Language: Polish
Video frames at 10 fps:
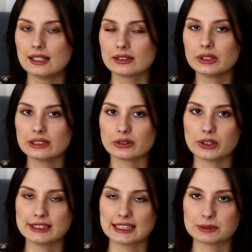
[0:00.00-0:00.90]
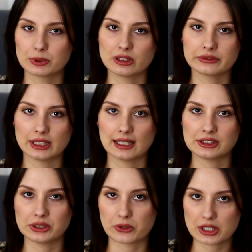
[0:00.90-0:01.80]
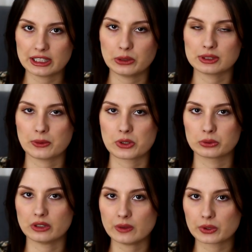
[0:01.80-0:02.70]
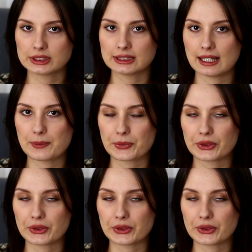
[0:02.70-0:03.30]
No i ten ojciec ponownie się ożenił, założył nową rodzinę